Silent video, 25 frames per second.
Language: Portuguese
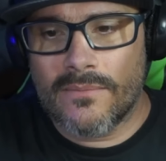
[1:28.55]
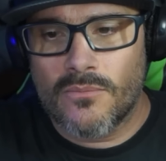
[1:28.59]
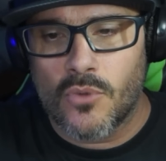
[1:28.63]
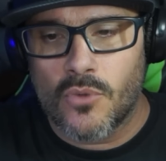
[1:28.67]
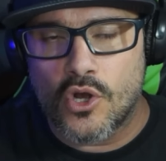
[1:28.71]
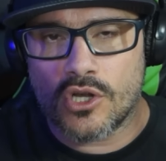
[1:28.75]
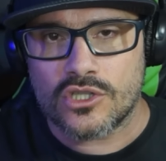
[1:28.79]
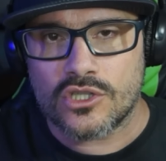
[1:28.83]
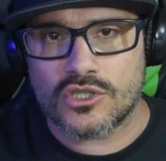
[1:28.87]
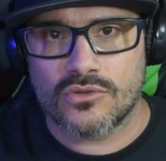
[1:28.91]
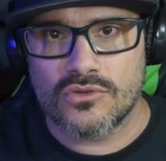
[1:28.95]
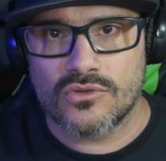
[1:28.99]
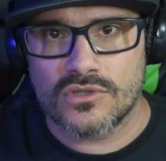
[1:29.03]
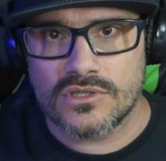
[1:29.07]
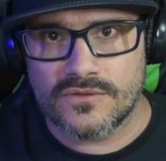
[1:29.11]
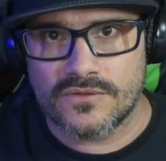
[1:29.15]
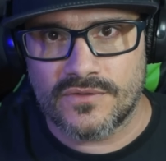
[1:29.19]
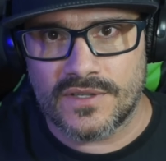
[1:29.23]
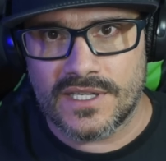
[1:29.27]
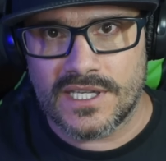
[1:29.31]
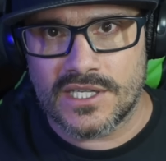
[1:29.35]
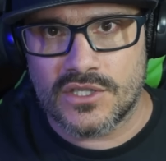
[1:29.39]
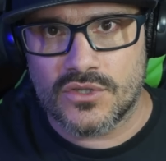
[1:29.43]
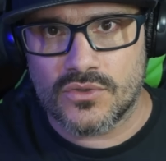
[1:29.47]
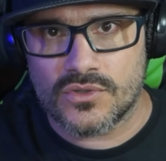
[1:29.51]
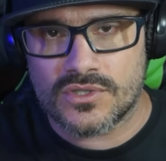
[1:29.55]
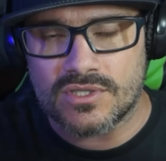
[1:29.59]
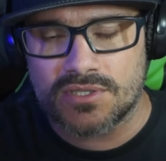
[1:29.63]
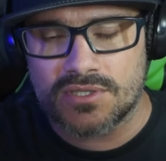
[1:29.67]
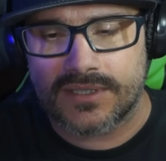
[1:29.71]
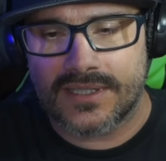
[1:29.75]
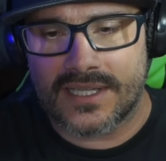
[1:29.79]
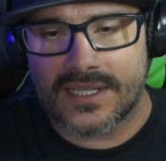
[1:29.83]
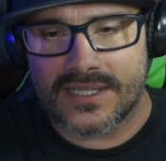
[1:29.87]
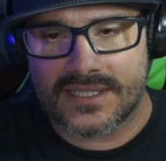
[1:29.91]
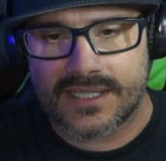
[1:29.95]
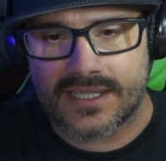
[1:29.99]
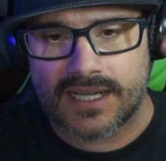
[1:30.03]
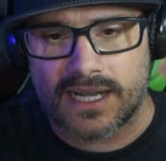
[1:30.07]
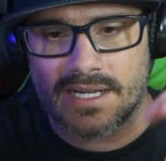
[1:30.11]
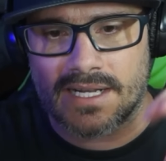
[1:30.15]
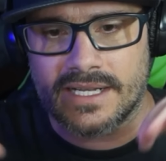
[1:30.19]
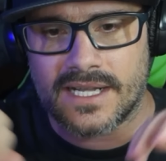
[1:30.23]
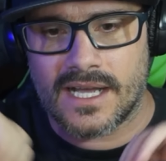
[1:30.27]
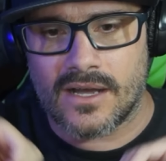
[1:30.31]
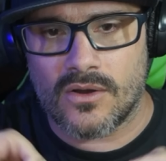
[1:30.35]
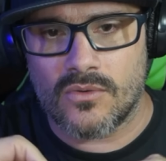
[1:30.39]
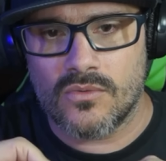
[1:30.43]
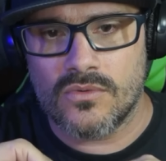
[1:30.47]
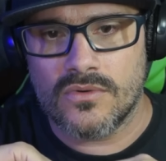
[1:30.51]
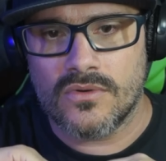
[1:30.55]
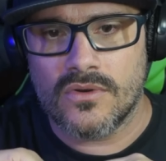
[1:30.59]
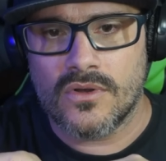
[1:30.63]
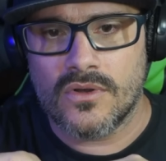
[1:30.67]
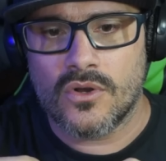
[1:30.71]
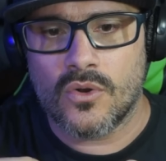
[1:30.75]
mostro os vídeos desse canal.